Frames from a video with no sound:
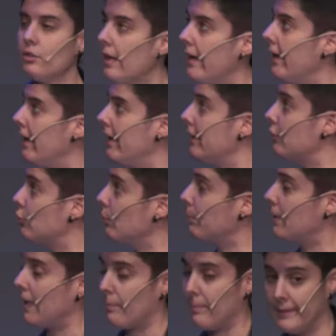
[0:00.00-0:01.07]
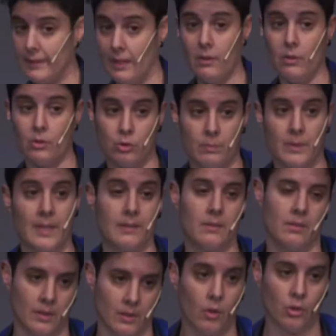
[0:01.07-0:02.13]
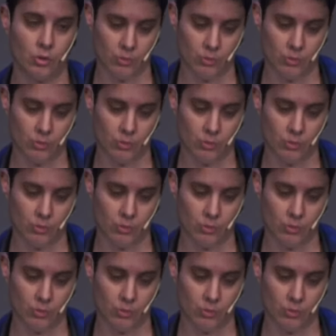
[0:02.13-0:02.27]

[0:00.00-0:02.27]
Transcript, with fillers: eh, subcarpeta o eh,